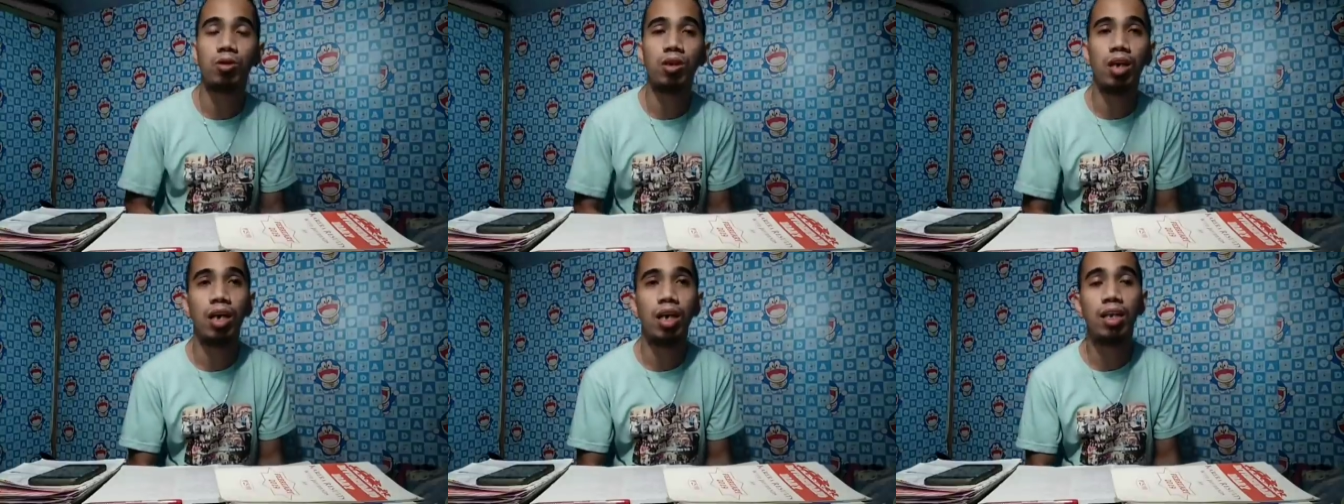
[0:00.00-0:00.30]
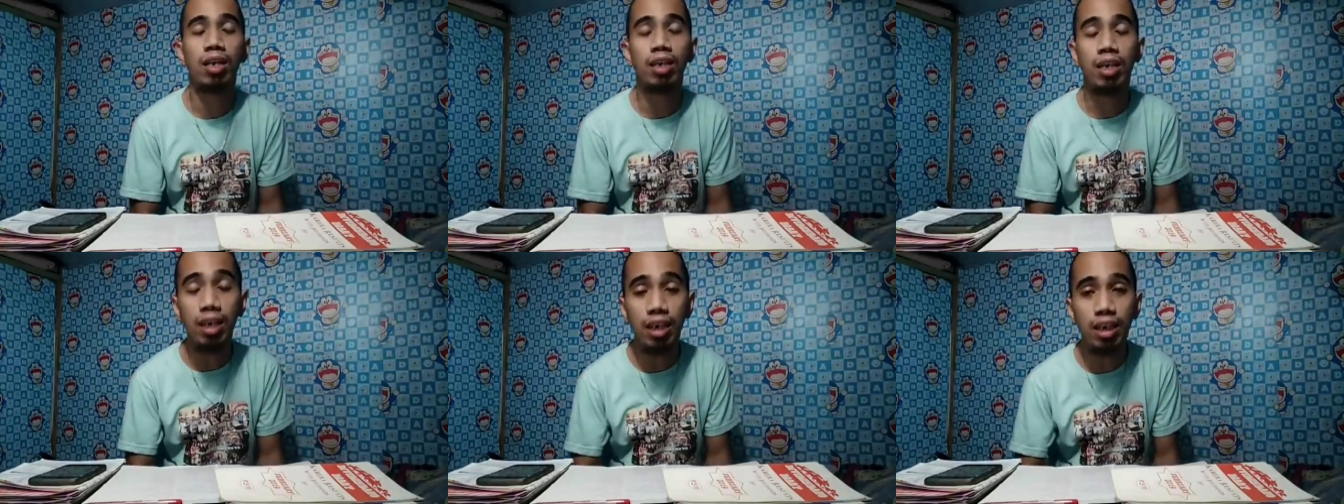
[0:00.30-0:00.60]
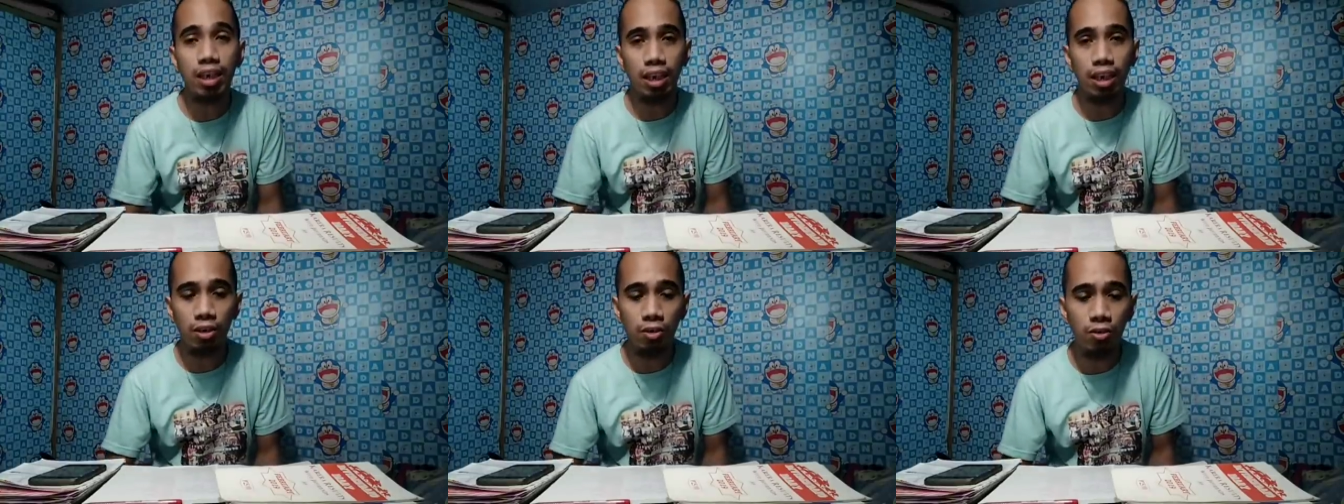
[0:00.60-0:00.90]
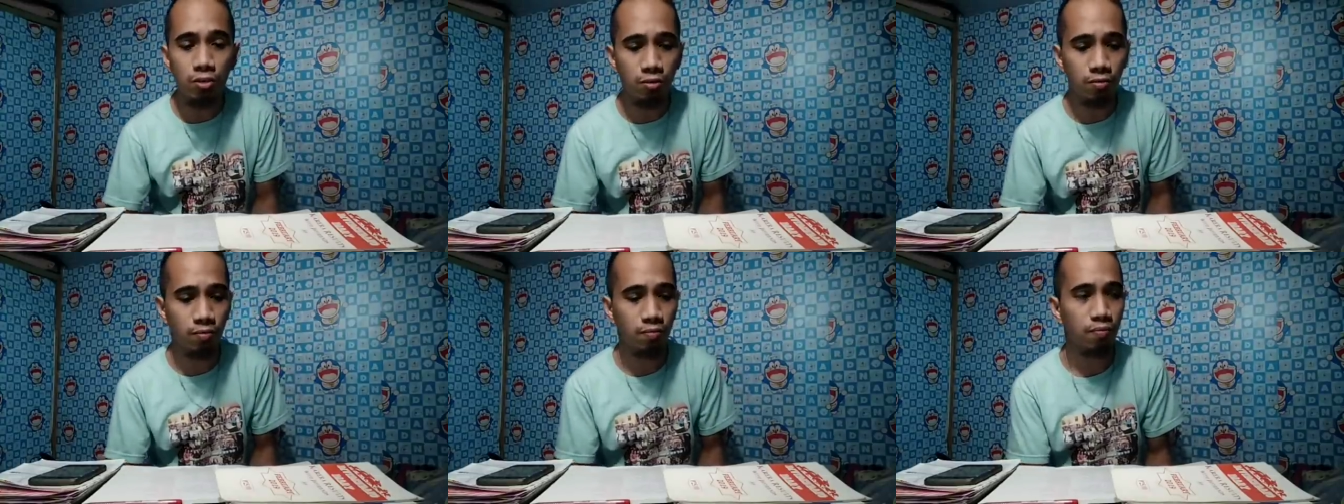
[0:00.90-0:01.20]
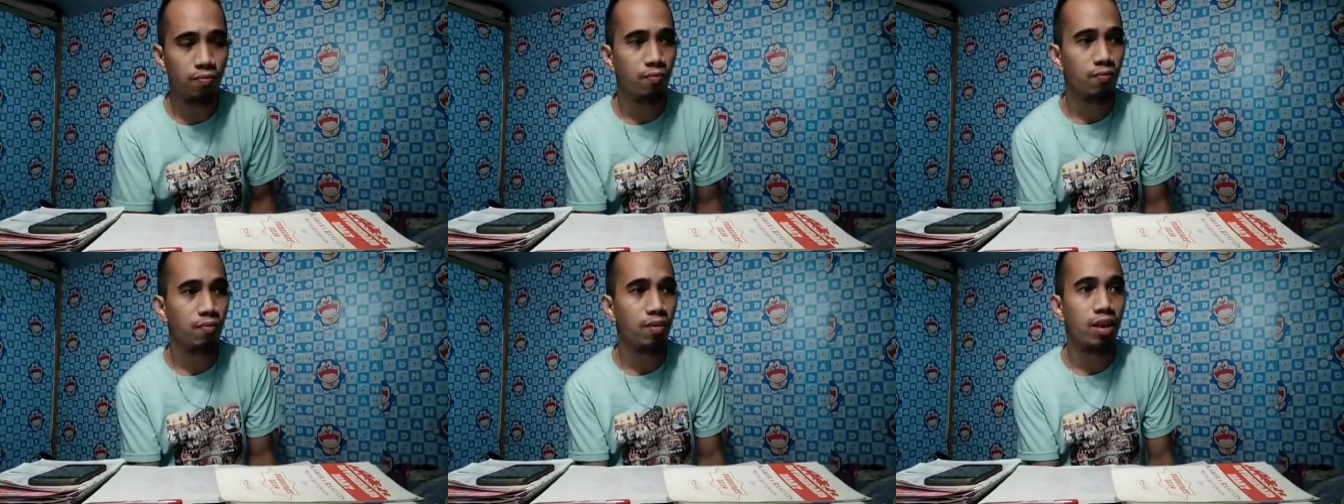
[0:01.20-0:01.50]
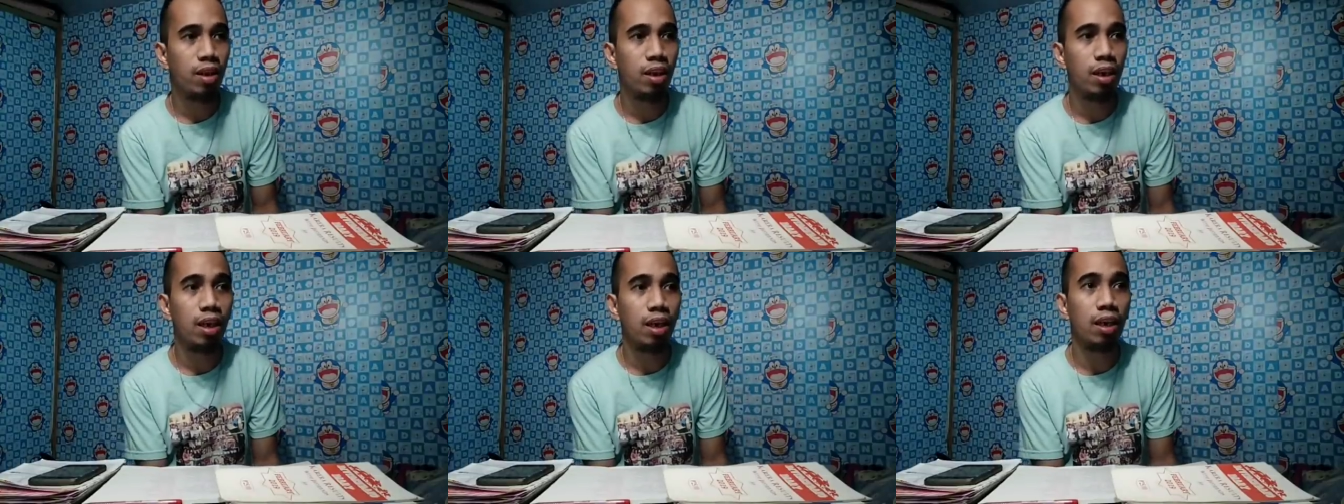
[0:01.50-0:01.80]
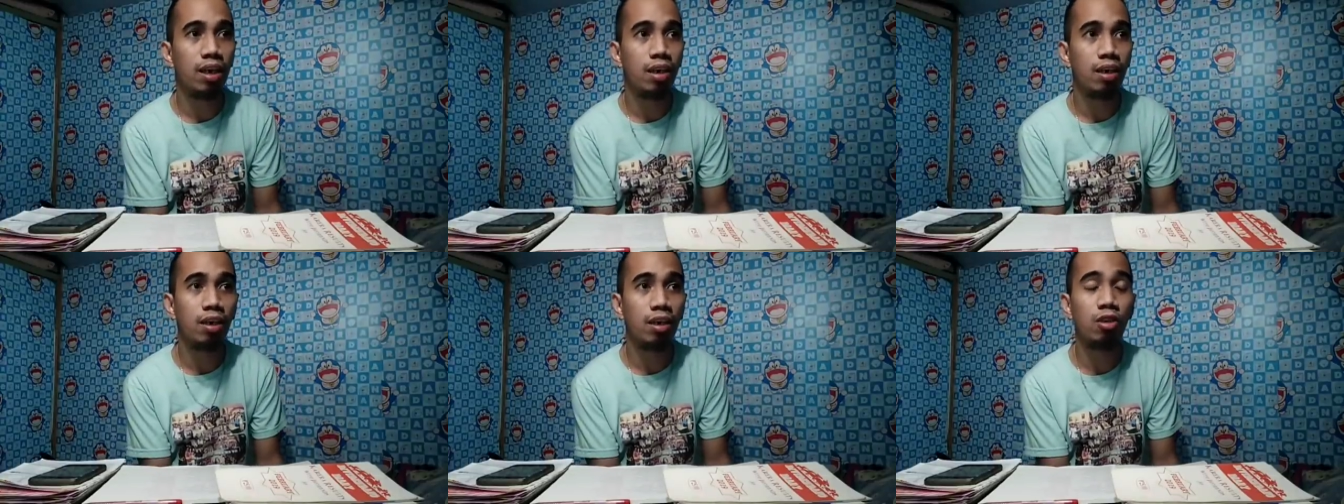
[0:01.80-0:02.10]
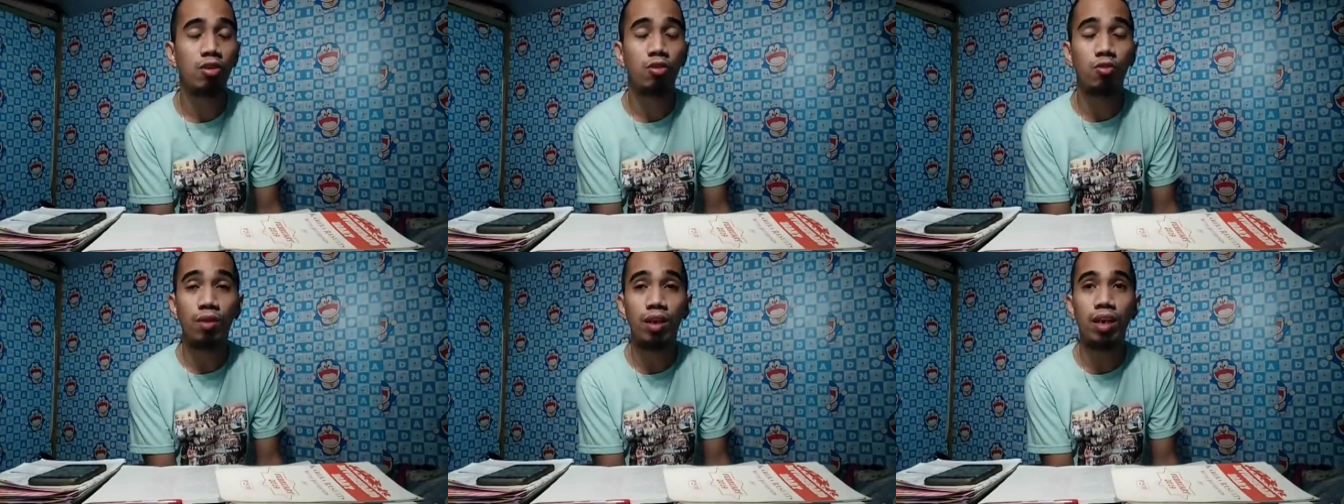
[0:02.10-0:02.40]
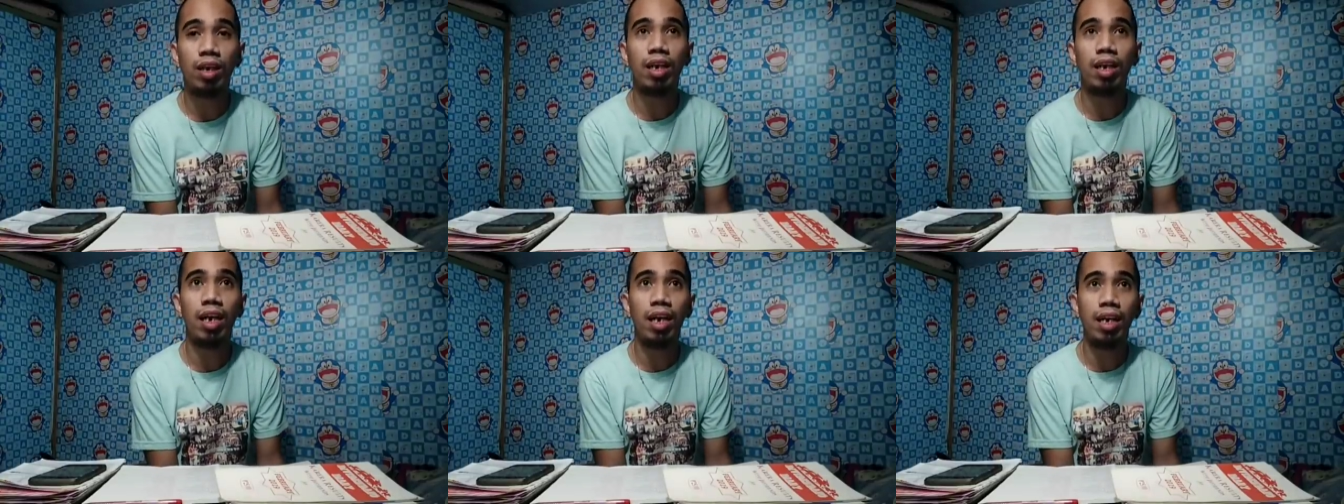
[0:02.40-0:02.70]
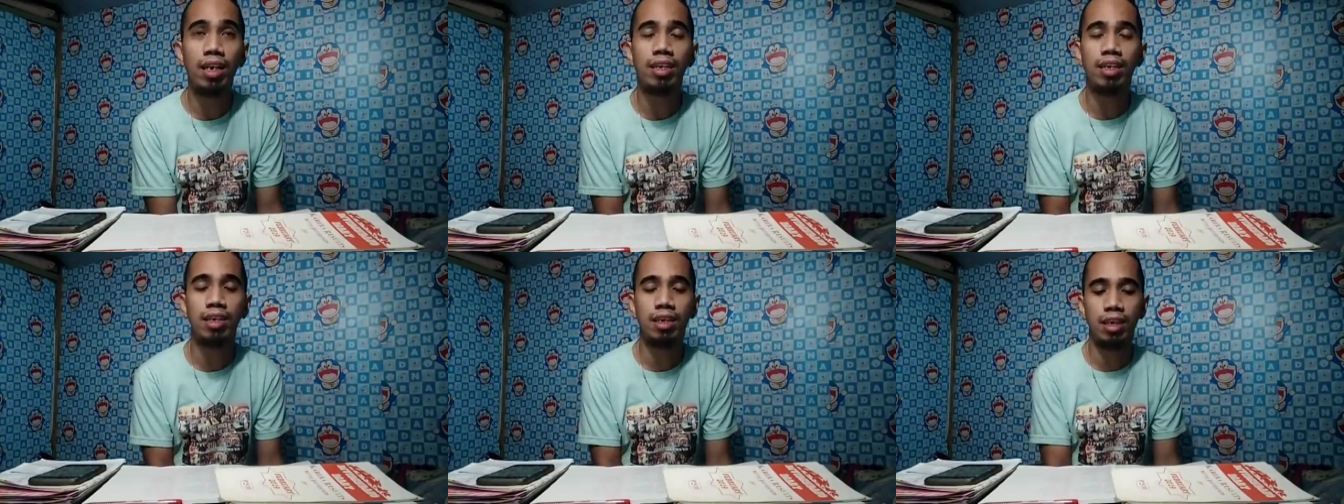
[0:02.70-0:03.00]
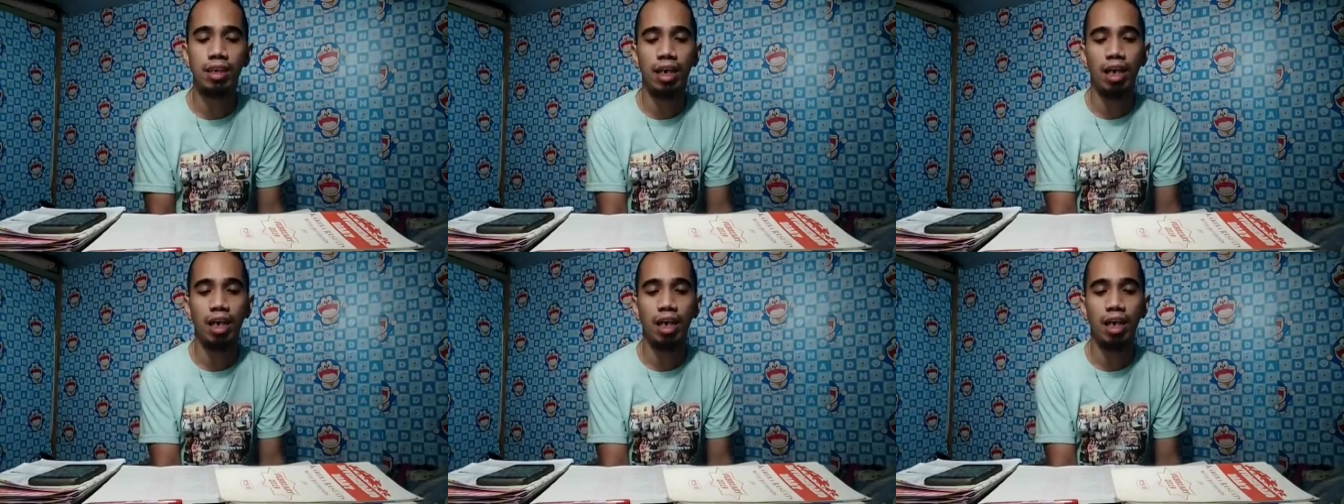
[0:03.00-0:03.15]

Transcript: po sa atin ngayon. Ngayong weekends.